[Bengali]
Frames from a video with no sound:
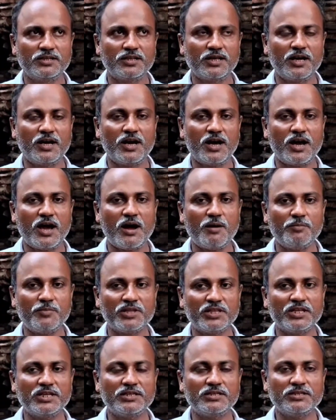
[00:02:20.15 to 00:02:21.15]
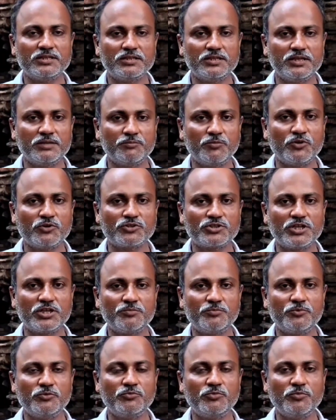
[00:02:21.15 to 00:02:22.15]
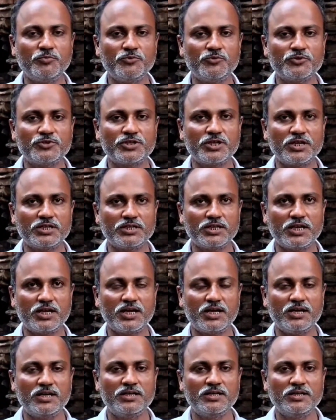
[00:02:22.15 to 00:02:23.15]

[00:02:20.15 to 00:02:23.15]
তা আমাদের বংশের পূর্বপুরুষরা যারা